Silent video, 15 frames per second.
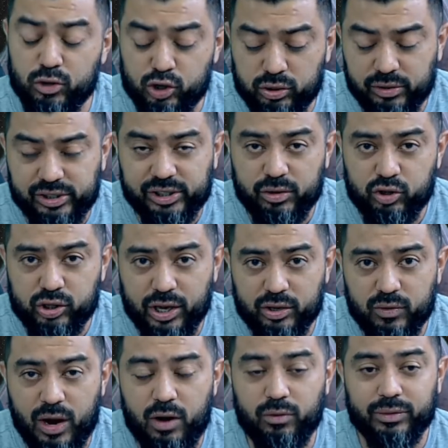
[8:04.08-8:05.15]
Constituição
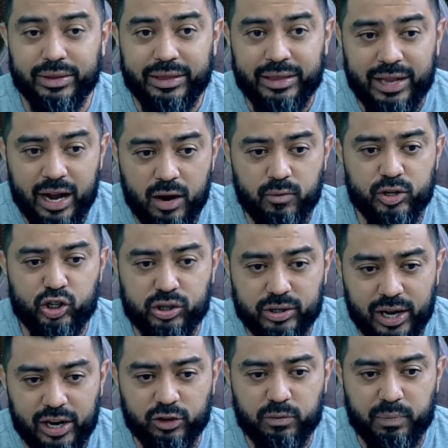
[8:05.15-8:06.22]
Estadual não
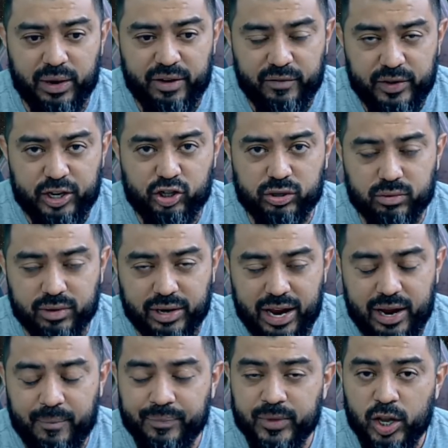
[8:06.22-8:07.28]
estando previsto o
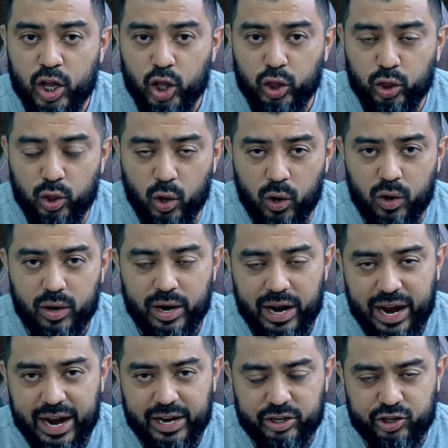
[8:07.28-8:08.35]
que no
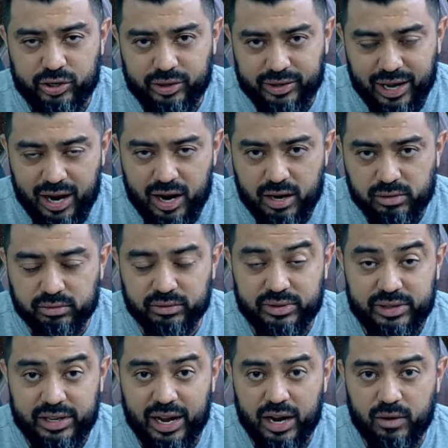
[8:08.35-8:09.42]
edital,
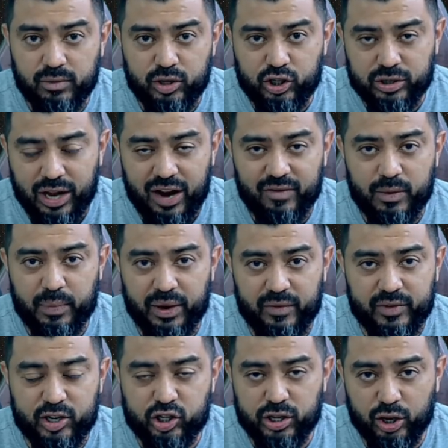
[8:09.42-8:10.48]
não estava
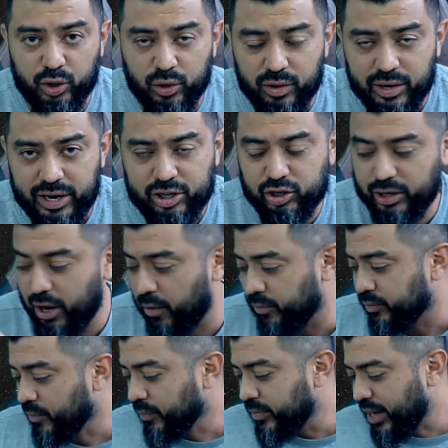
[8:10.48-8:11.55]
prevista no
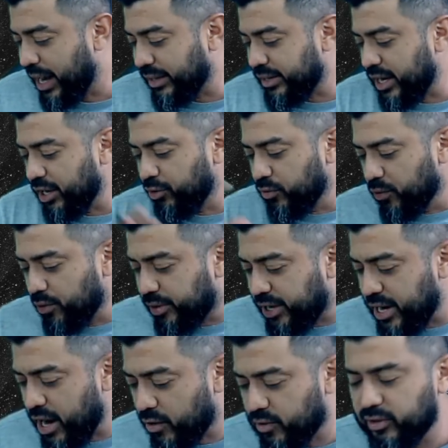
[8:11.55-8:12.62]
edital. Adriano, o
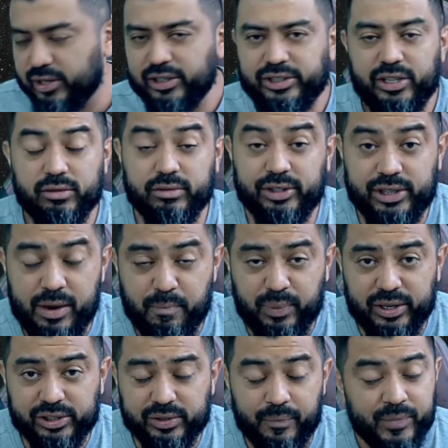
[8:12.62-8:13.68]
que aconteceu?
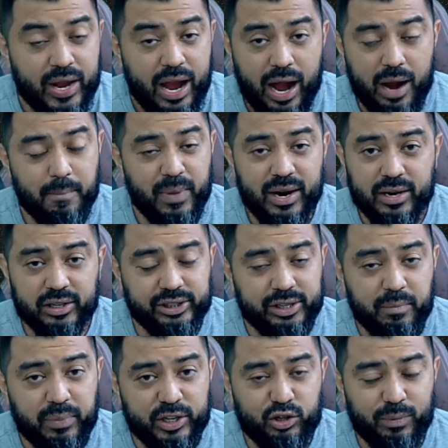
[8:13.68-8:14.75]
Simples. A banca
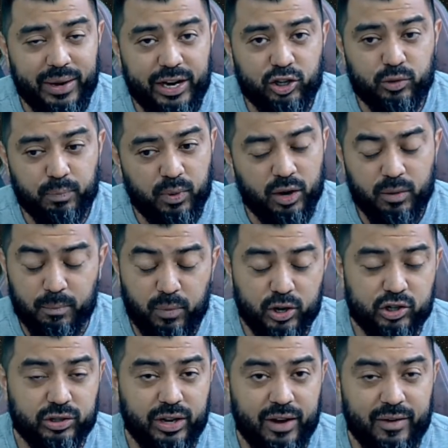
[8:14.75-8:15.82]
simplesmente
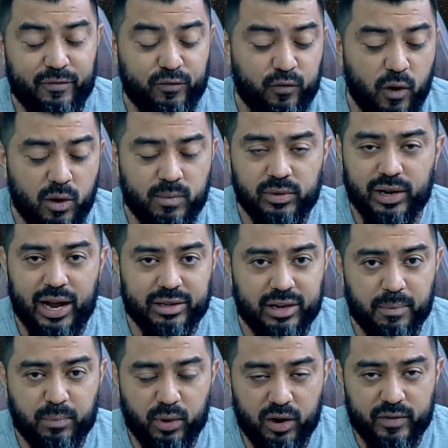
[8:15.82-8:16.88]
pode ter formulado
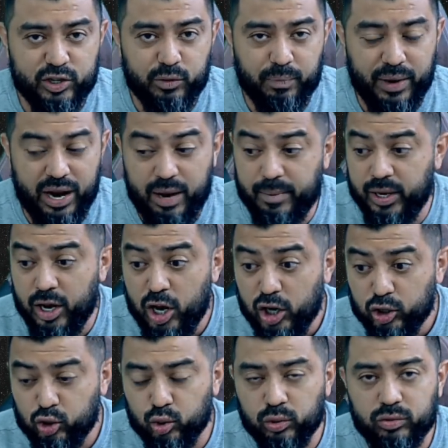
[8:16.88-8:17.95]
a prova de PM
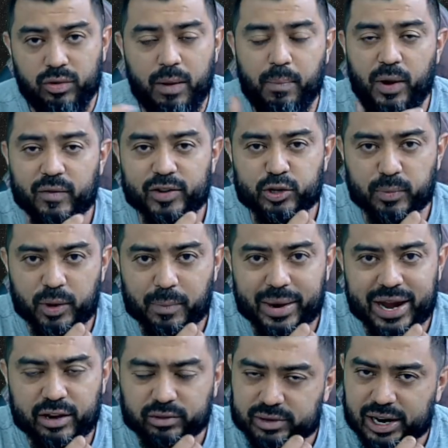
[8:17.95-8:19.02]
junto com a prova de
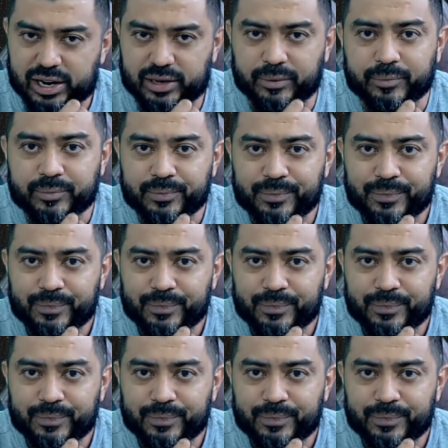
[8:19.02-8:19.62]
bombeiro, cara.